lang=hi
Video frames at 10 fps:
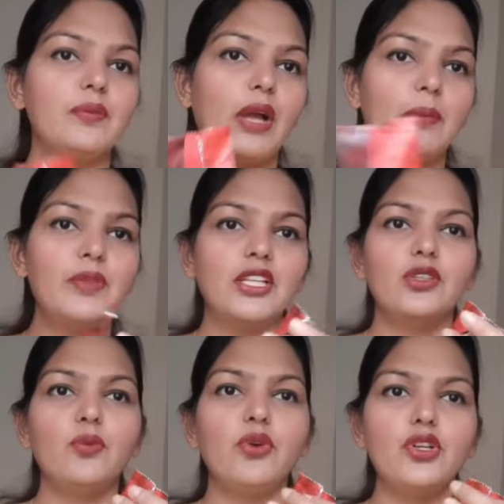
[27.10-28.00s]
आप देखें
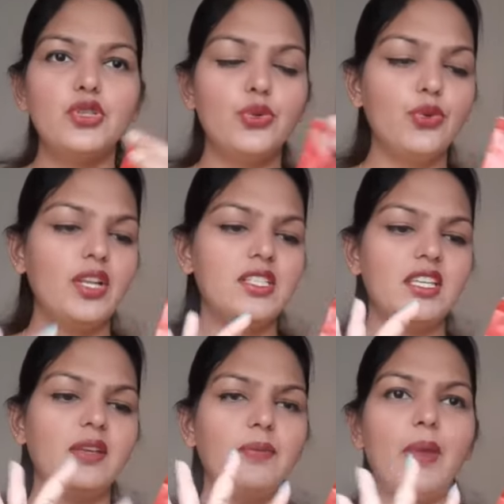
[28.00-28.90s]
तो बहुत छोटे
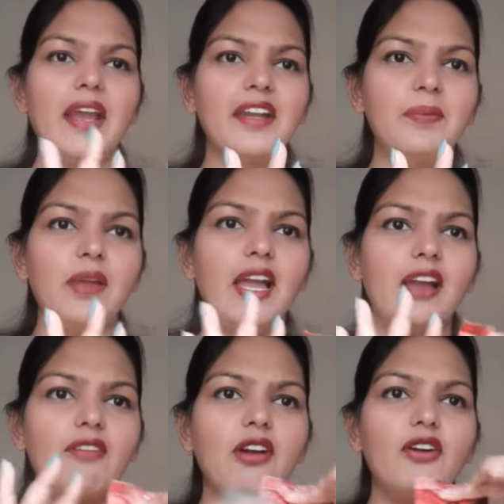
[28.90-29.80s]
से पैकेट पे आया
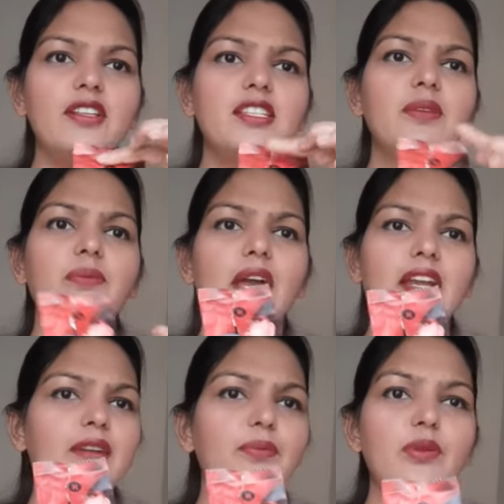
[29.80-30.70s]
हुआ है और इसकी
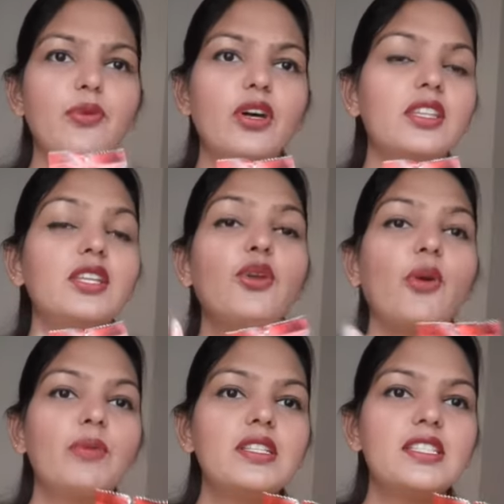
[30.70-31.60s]
पैकेट भी बहुत ही
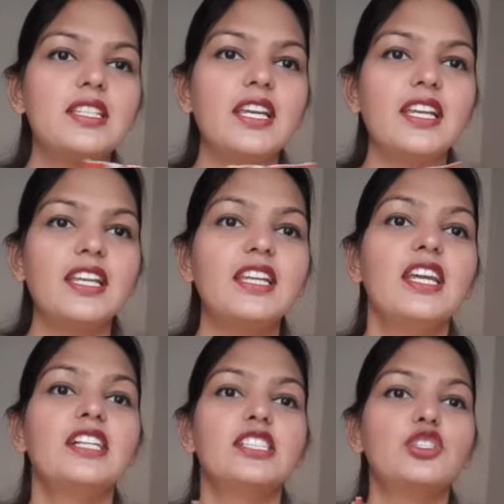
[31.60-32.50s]
नॉर्मल सी है कि
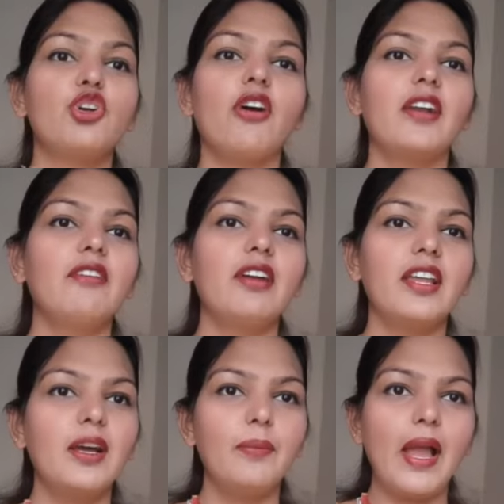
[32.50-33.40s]
जिस चॉकलेट
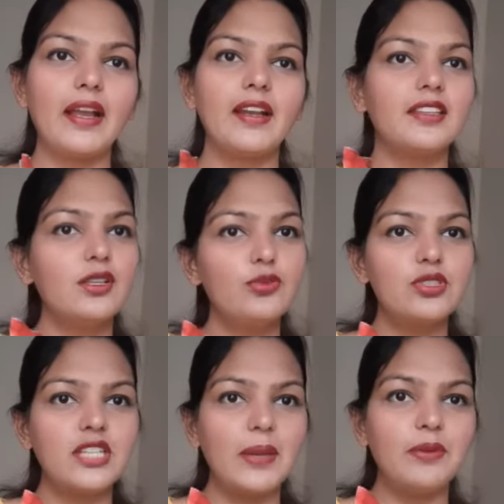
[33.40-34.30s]
वगैरह पैक करते हैं
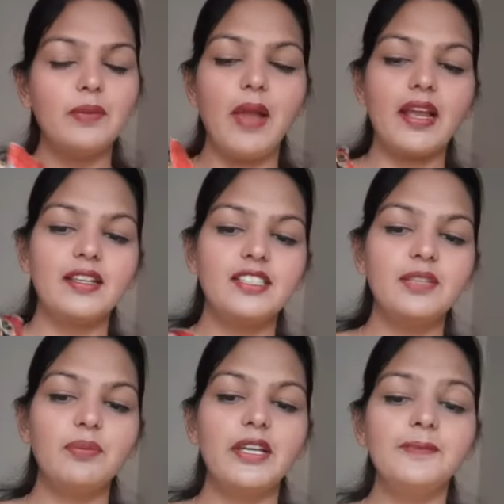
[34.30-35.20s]
उस टाइप की पैकेजिंग
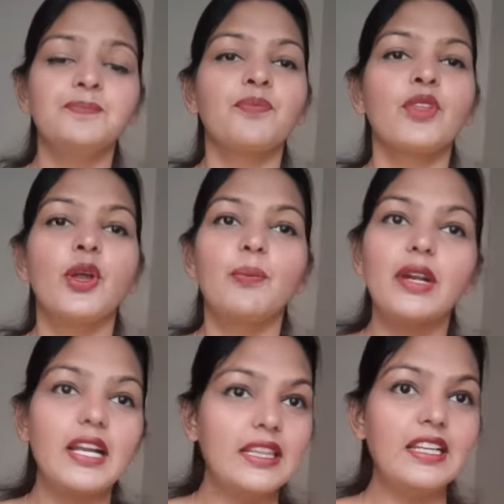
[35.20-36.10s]
पे है
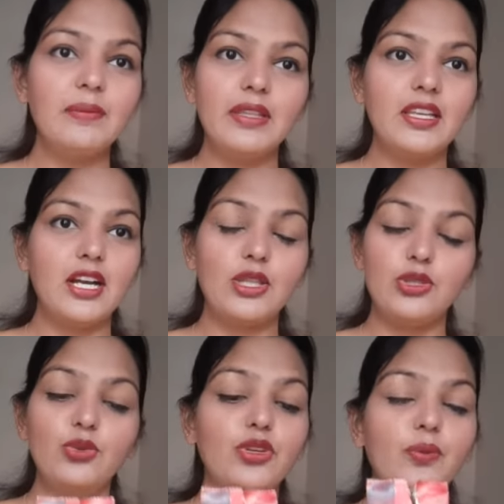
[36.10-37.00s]
बट अंदर मैं
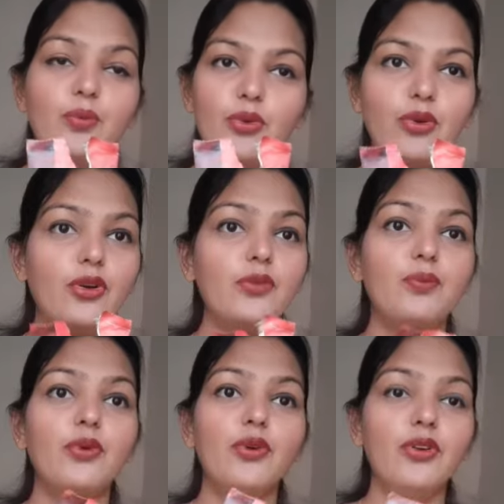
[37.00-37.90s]
दिखाती हूँ कि बहुत
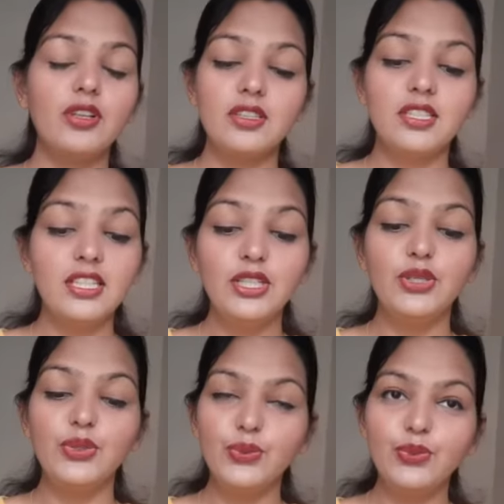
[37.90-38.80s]
बहुत ही
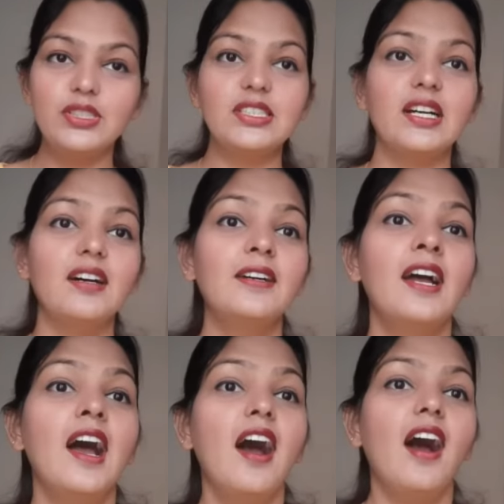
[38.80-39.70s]
क्यूट सा
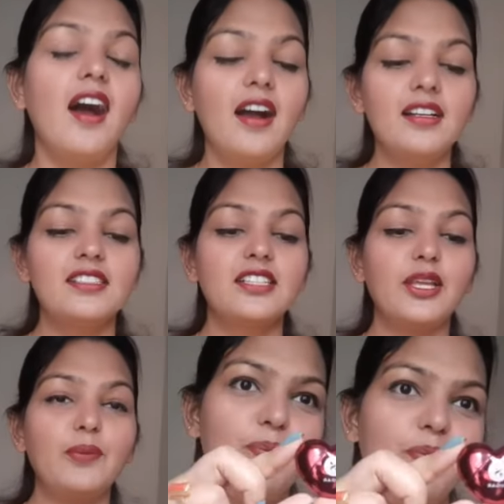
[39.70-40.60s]
हार्ट
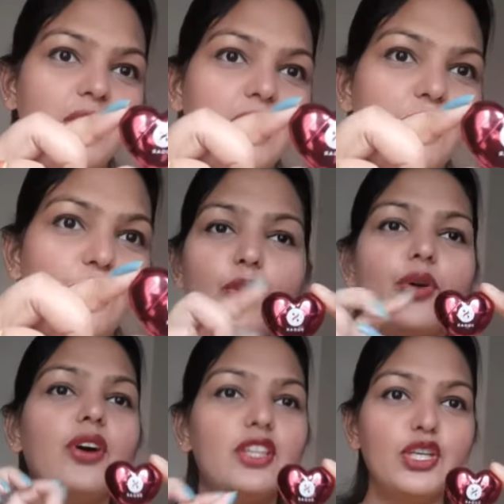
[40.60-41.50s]
शेप में है और
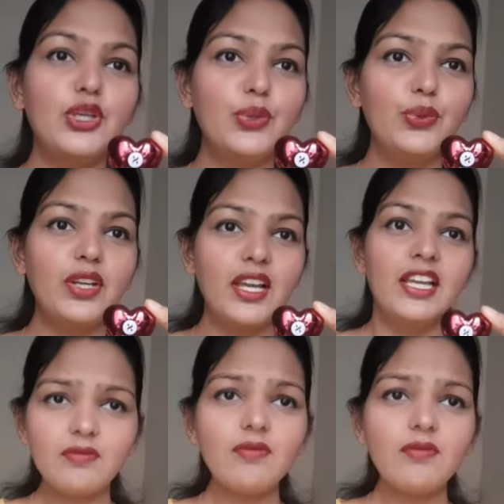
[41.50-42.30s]
बहुत ही क्यूट है